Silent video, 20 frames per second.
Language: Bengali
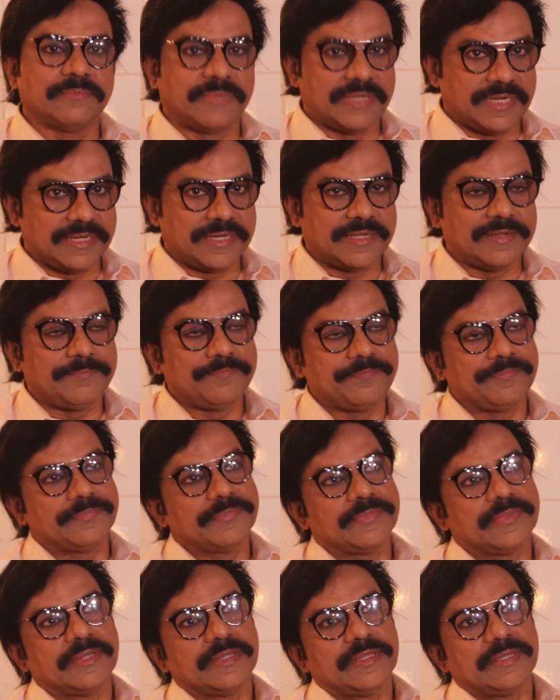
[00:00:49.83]
মান্না
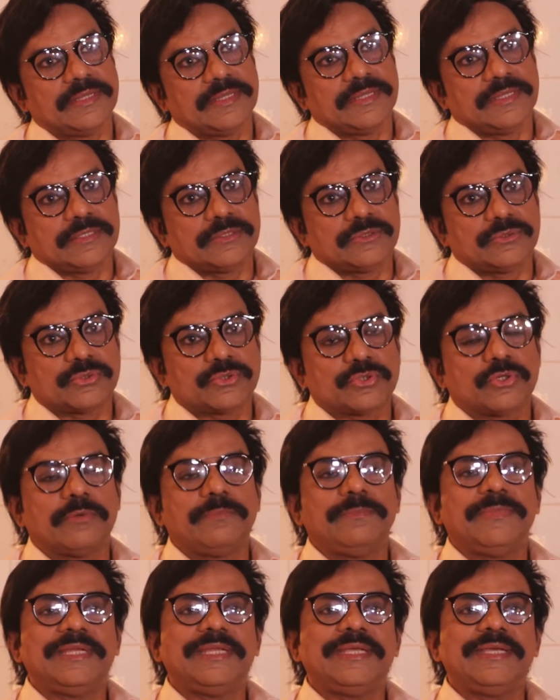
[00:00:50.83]
তো সব
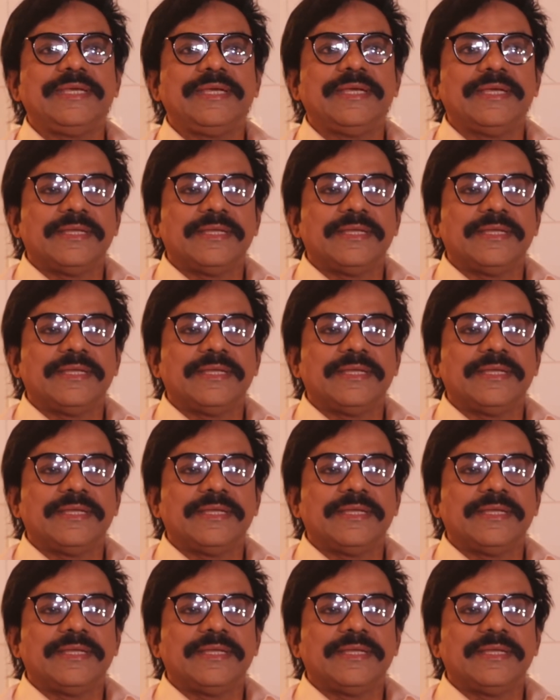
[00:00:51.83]
মিলিয়ে